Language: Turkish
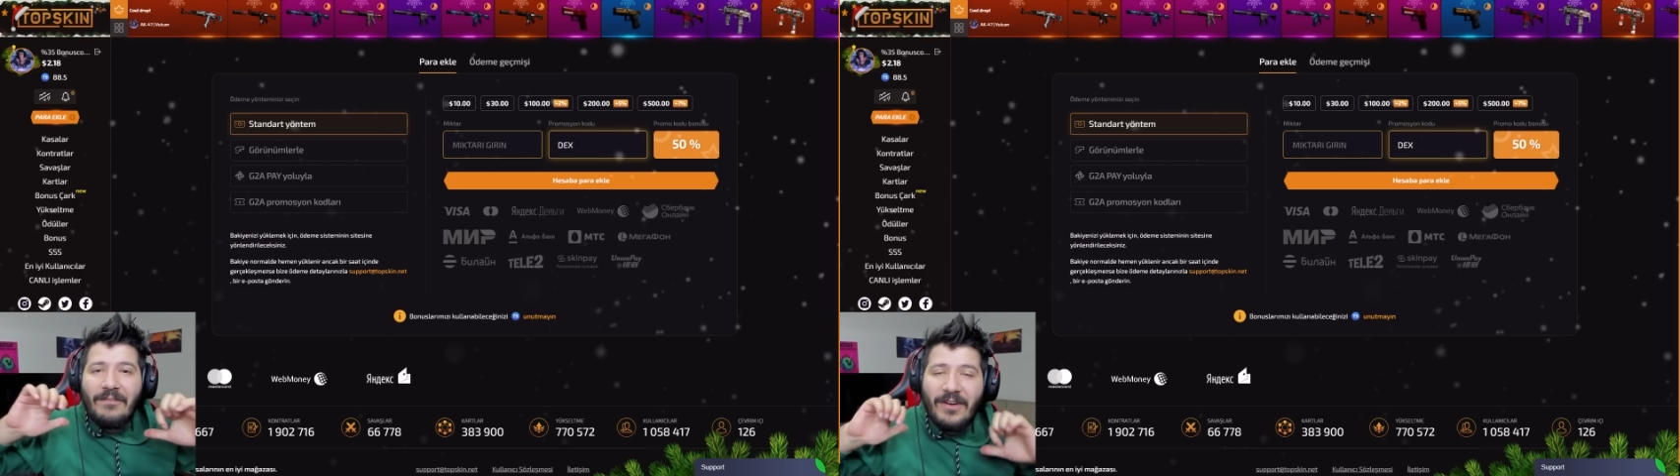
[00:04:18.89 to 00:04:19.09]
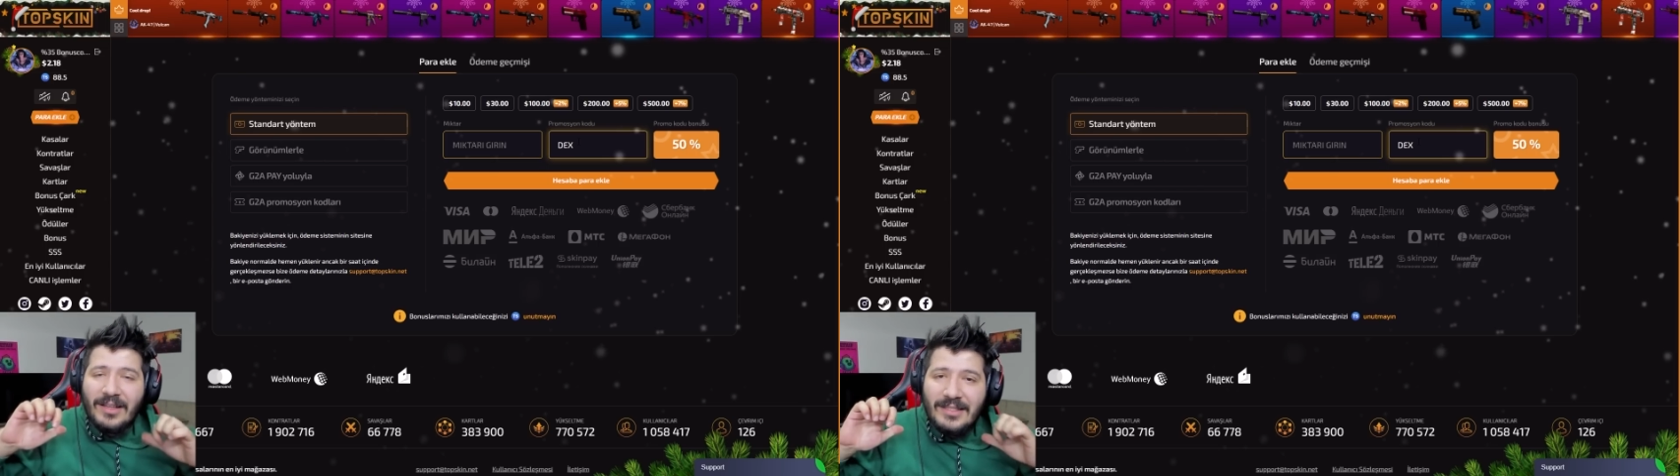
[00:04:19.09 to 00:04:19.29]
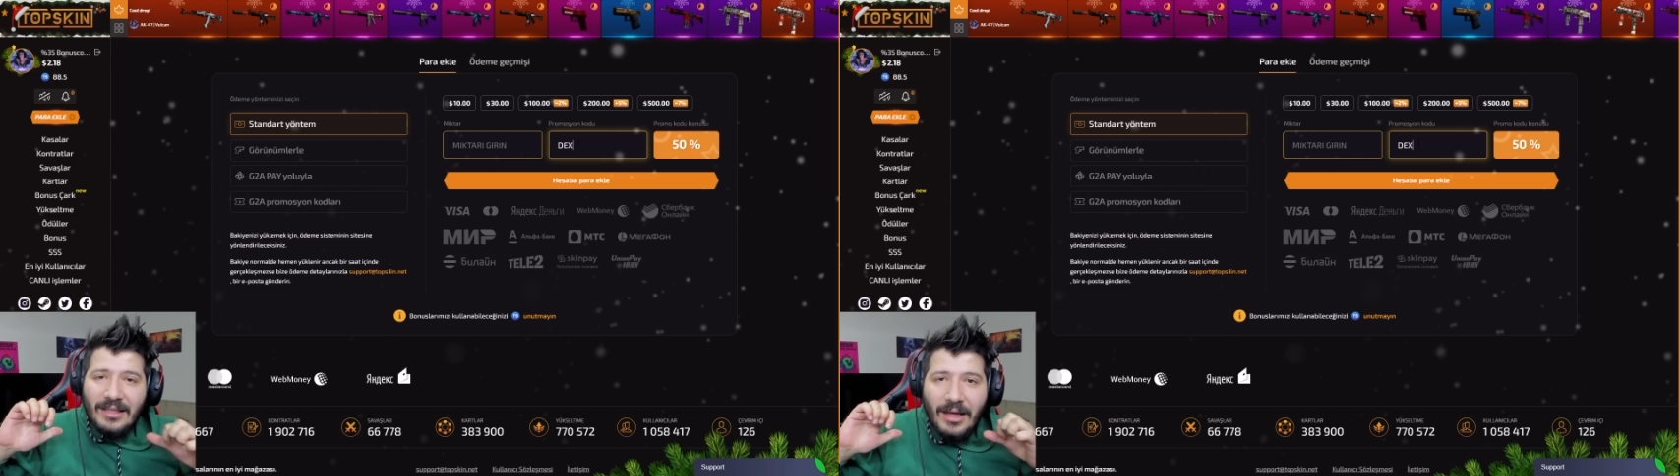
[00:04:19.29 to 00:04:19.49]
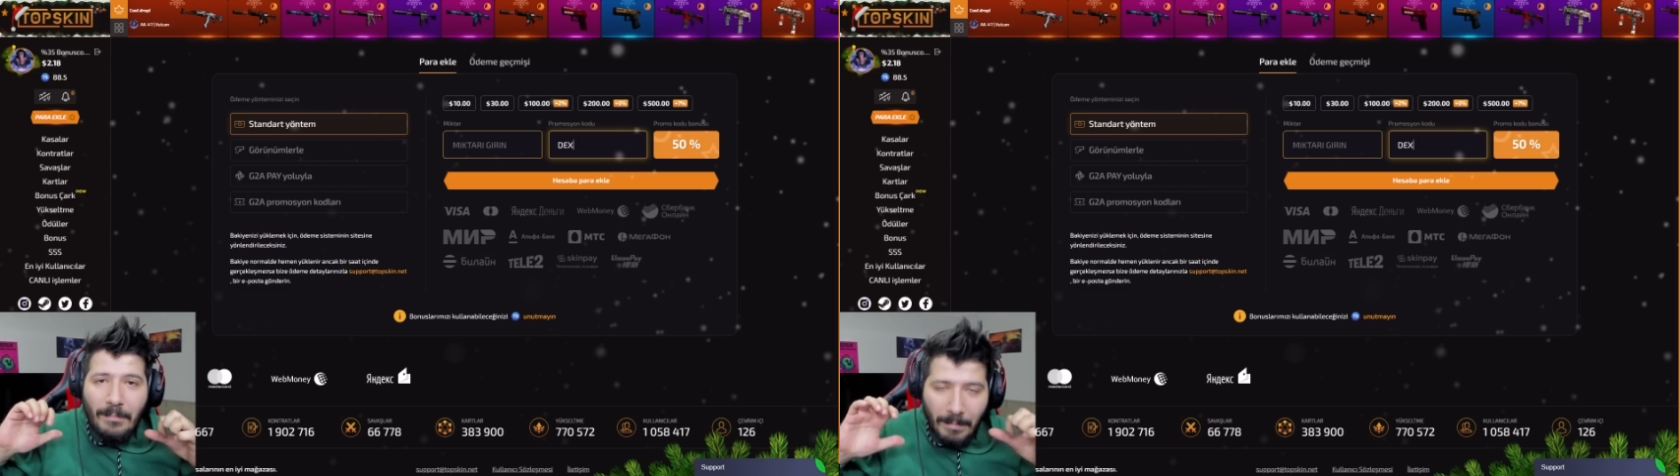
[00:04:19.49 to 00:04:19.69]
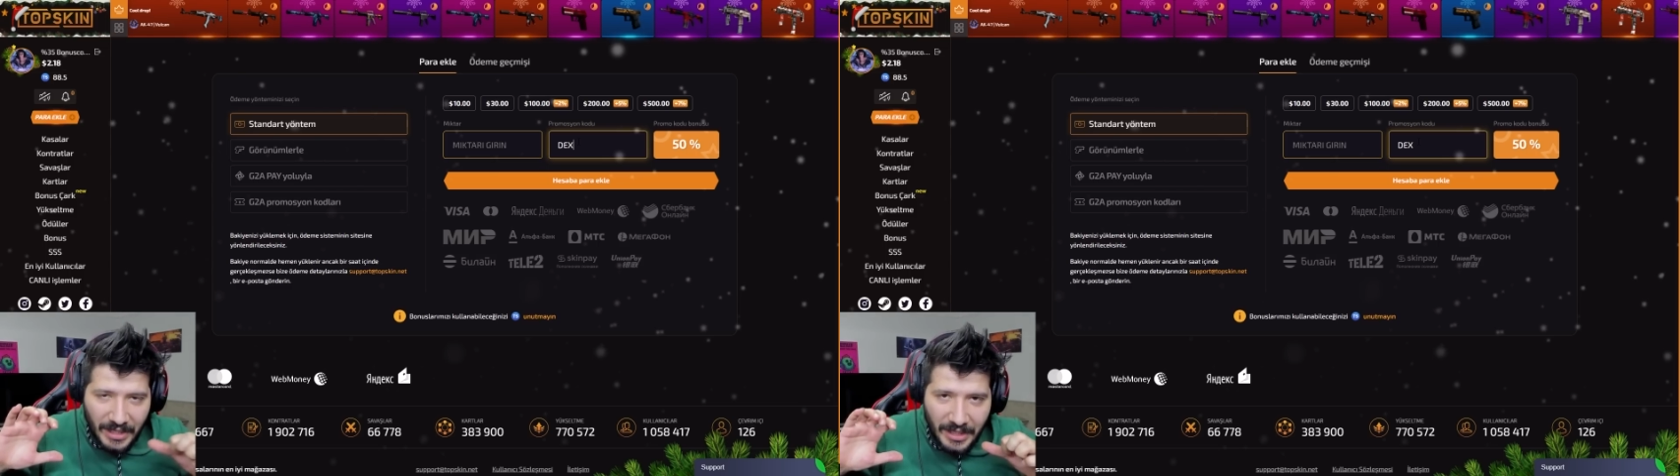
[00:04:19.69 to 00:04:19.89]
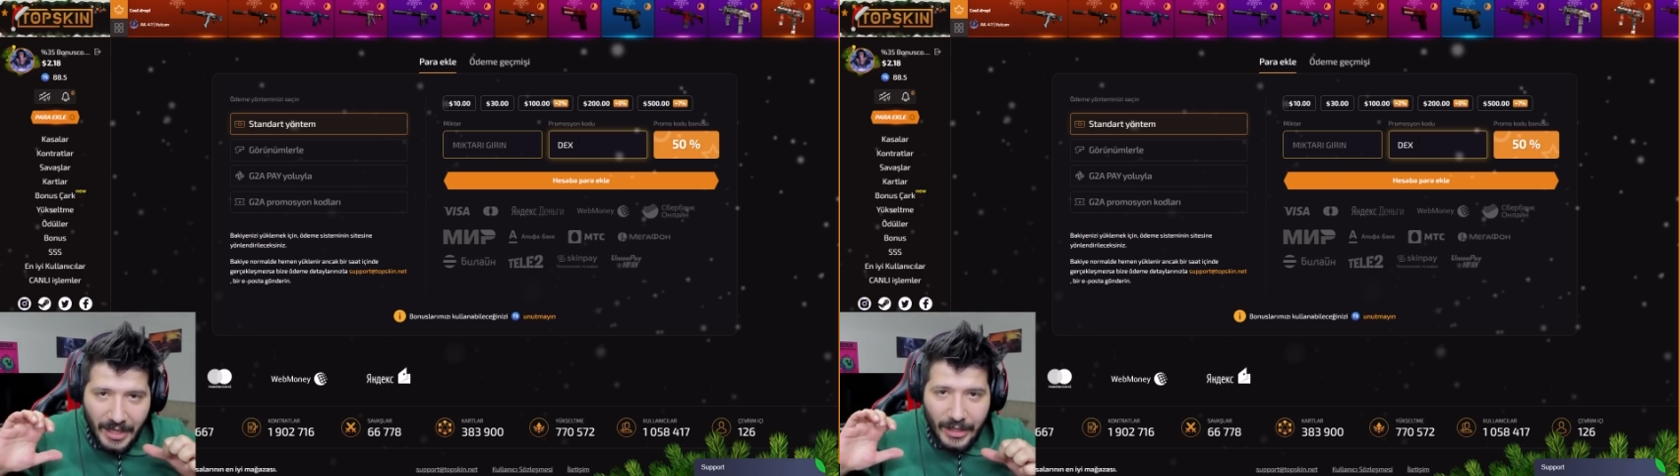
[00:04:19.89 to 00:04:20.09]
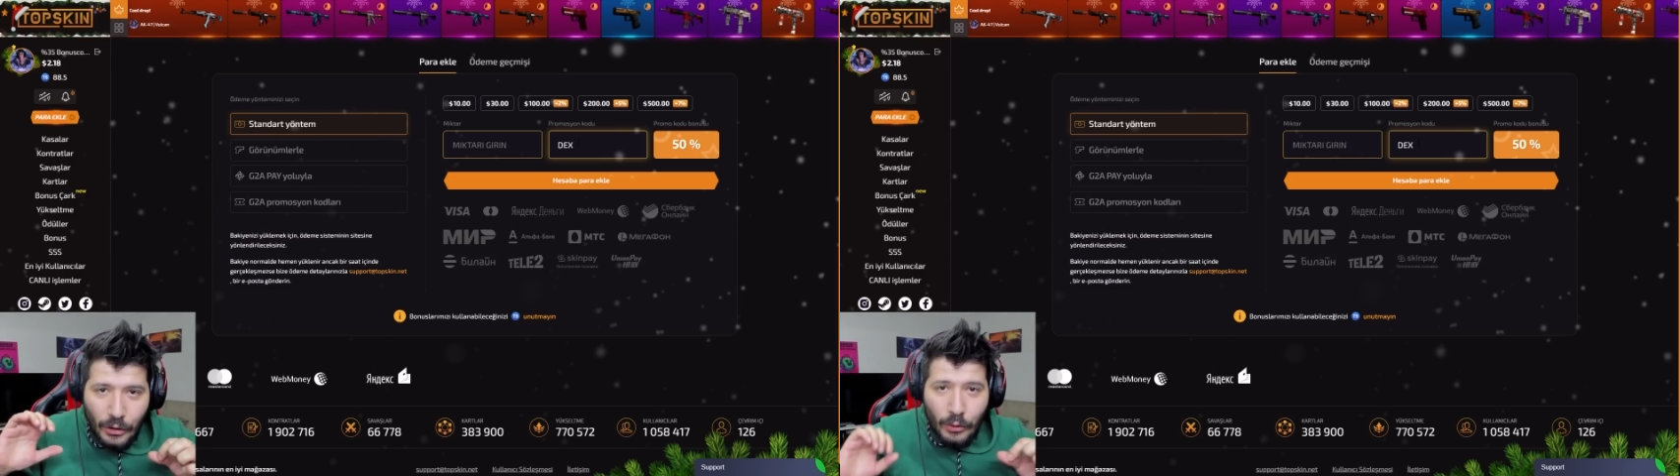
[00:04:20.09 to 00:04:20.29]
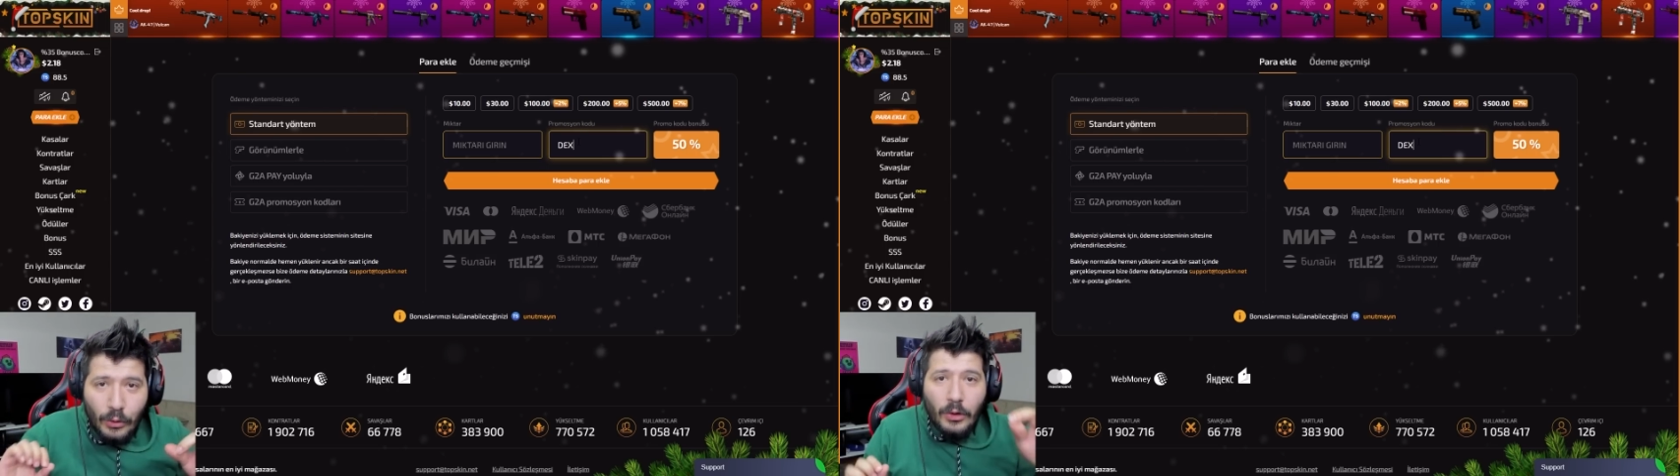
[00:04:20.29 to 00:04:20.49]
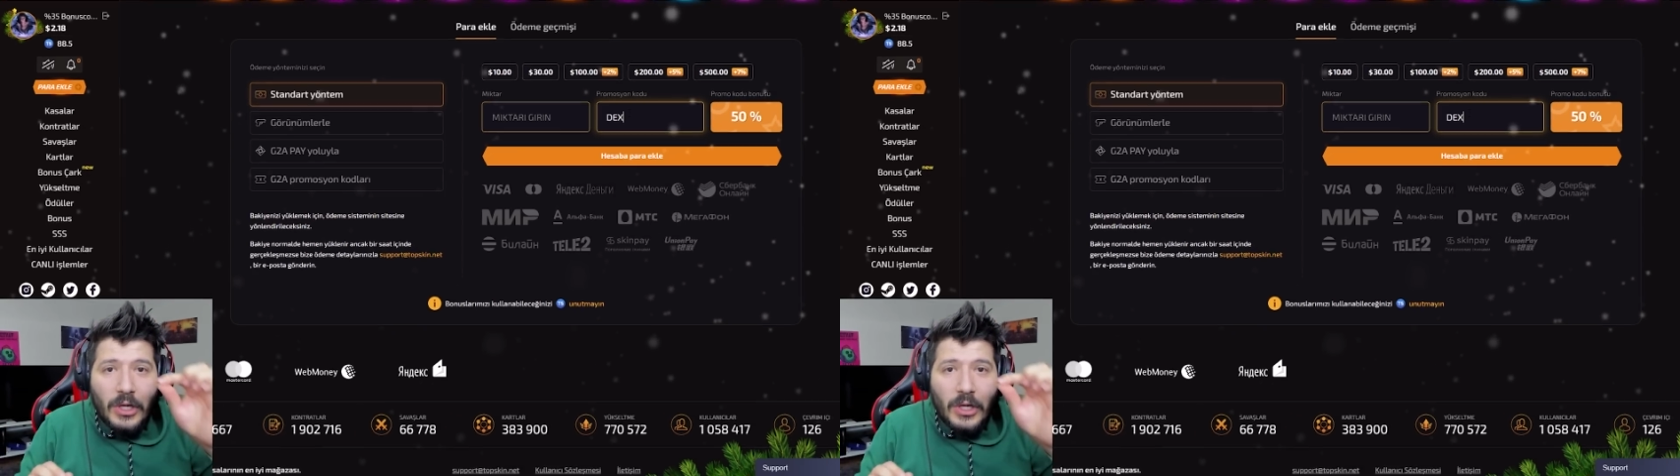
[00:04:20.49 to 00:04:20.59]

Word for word: fazladan bakiye geliyor.